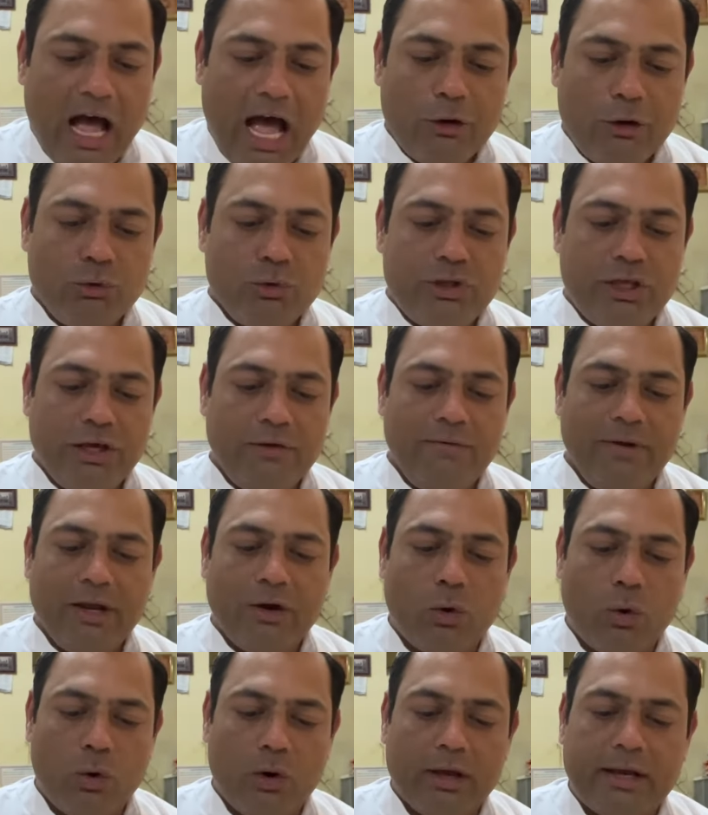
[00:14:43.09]
अनुजीवी
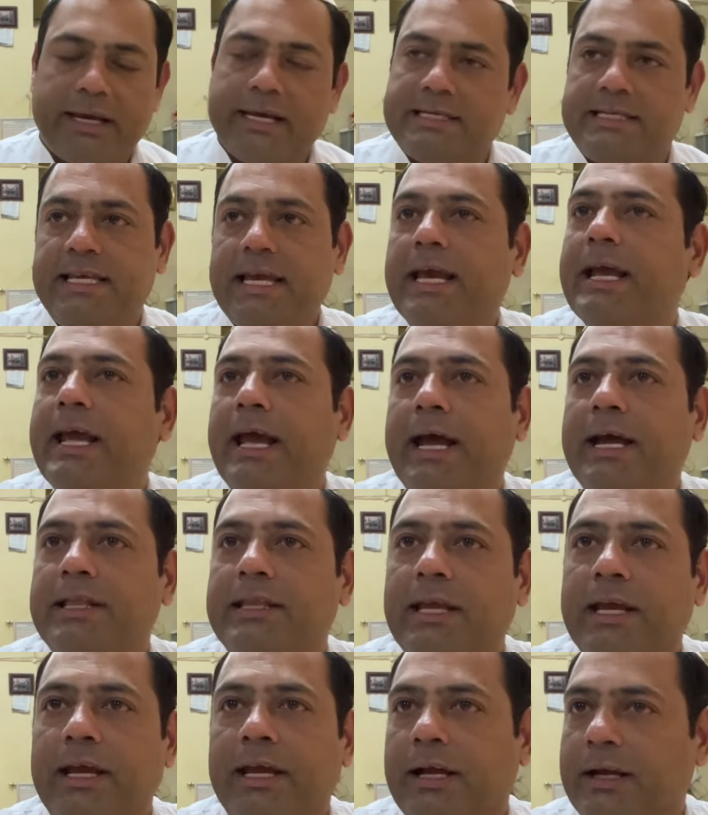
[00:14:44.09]
गुण किसे
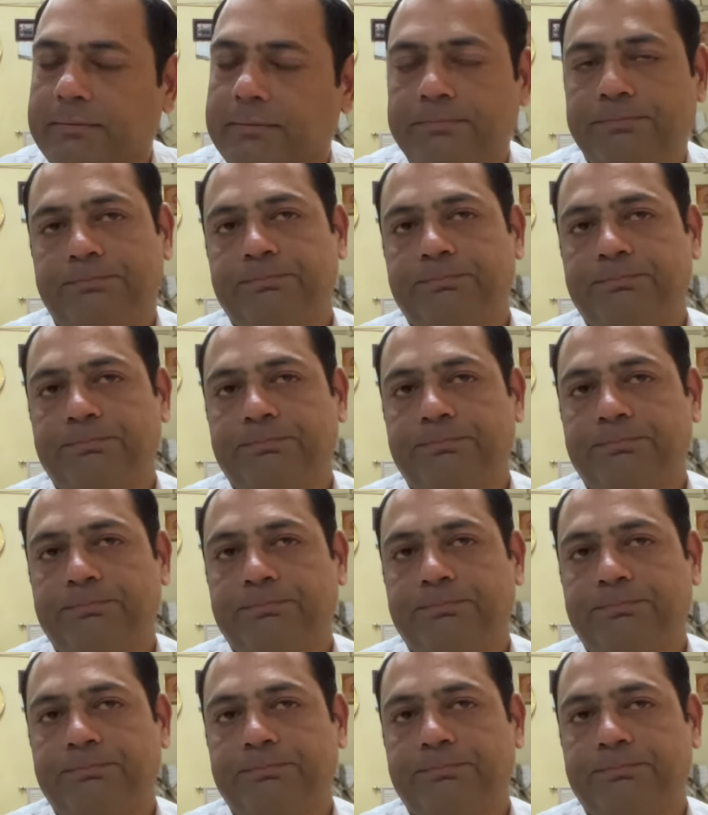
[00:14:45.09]
कहते हैं